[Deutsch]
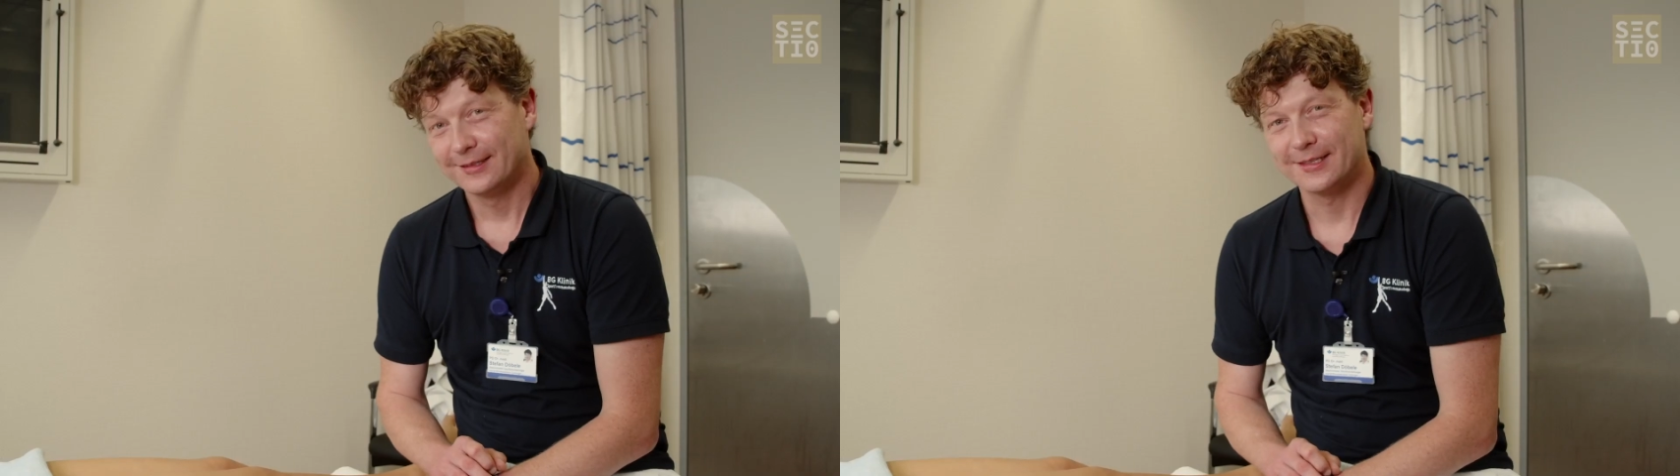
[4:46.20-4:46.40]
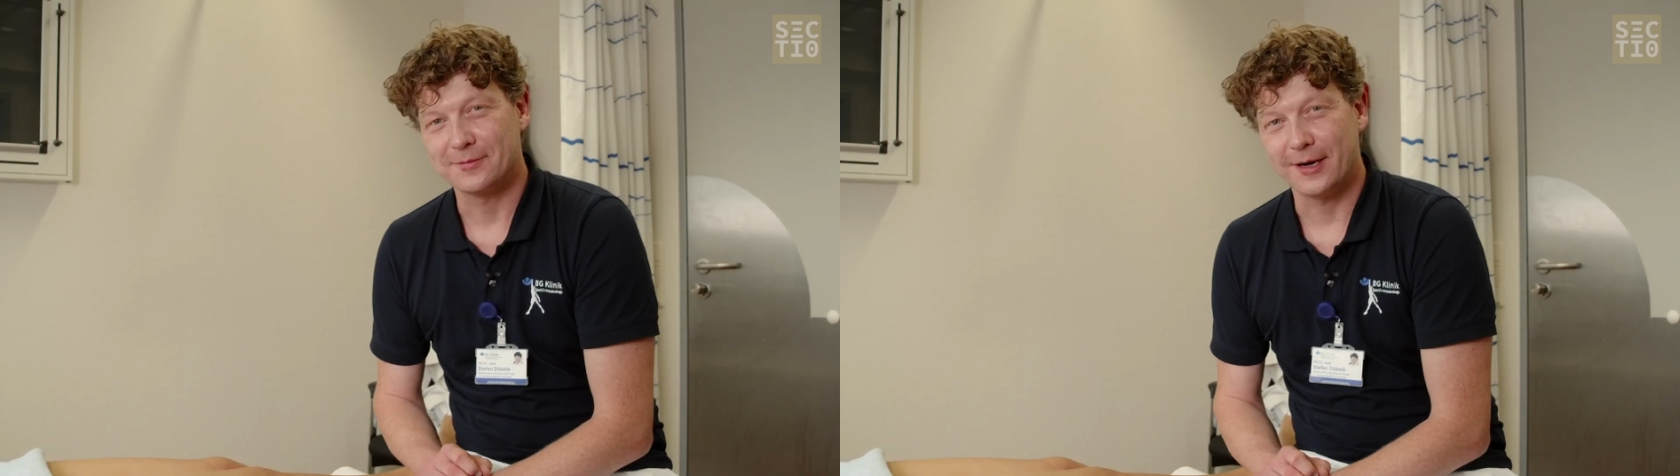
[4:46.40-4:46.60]

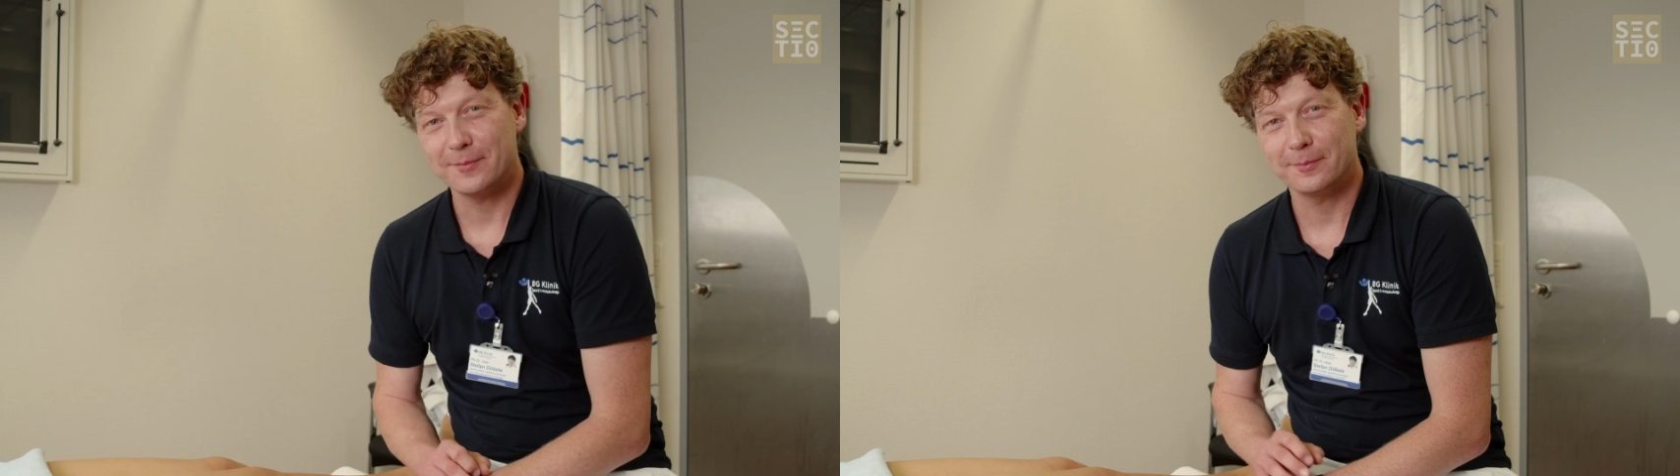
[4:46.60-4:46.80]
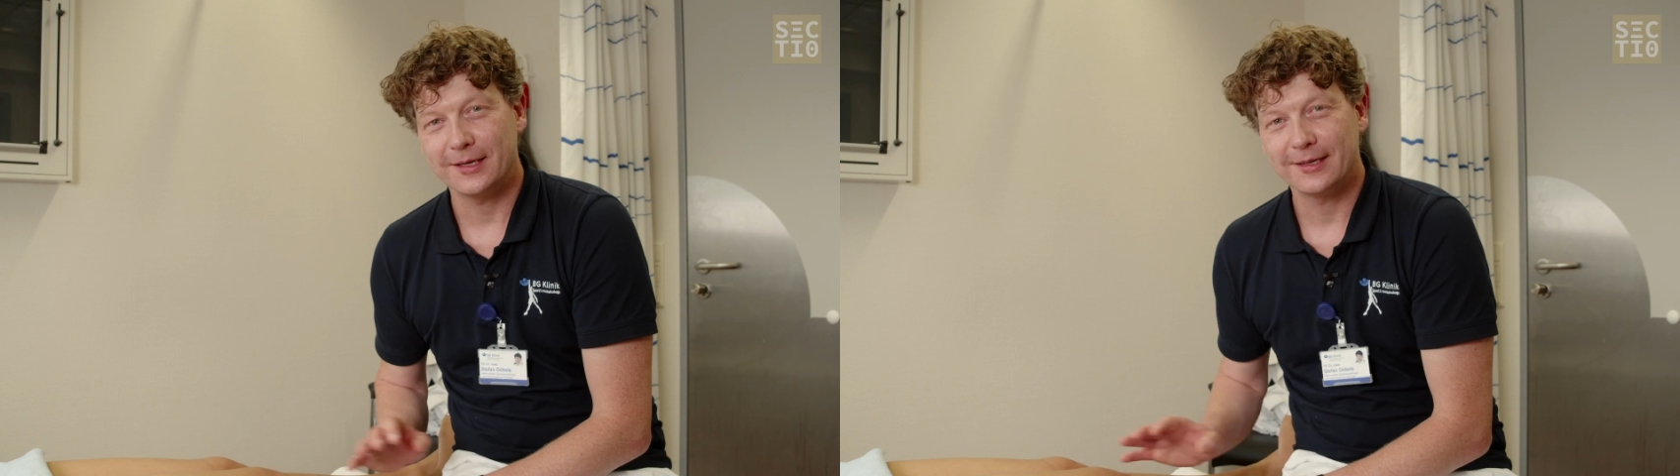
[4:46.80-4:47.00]
Das war
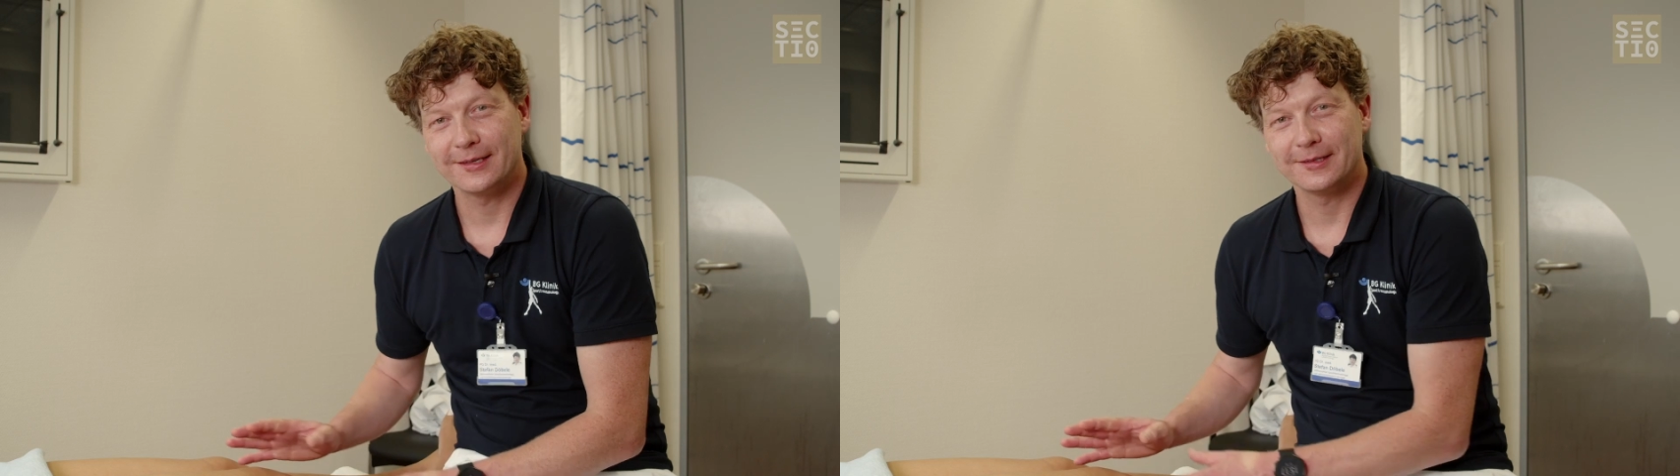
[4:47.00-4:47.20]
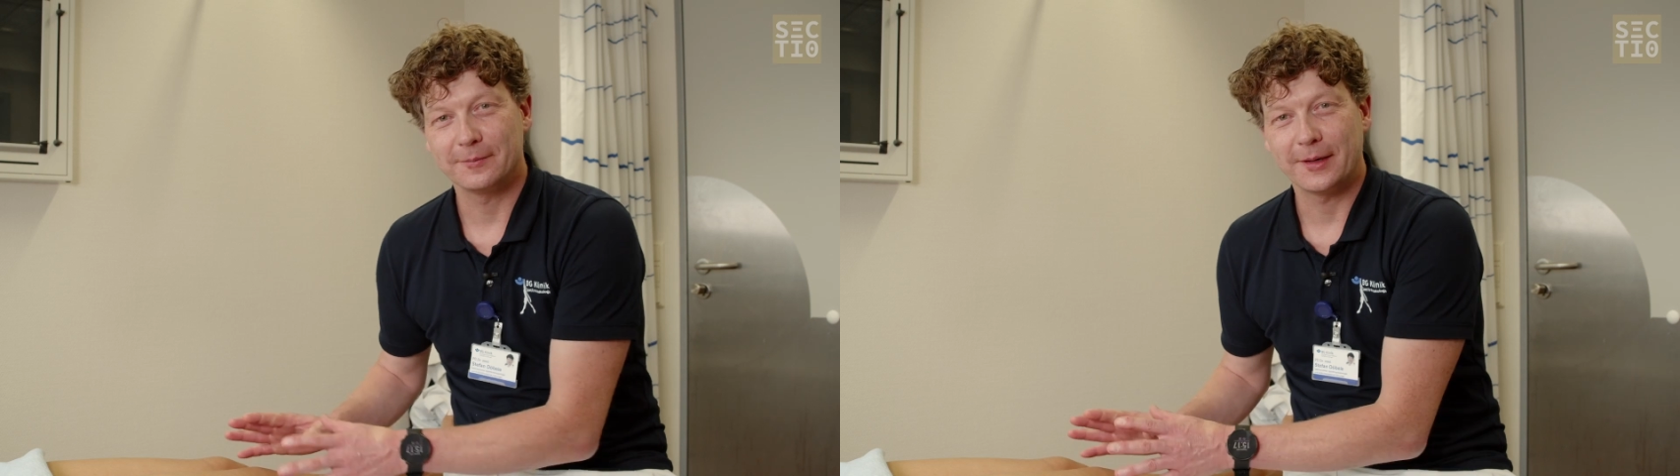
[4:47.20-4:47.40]
im,
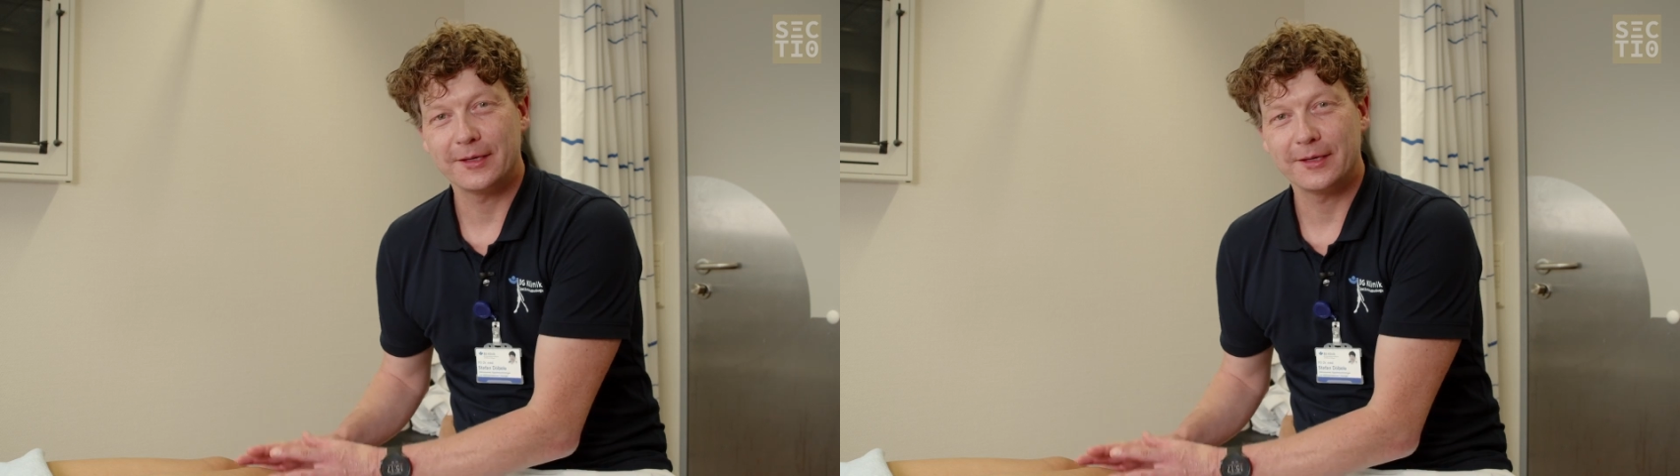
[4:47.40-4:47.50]
äh, im,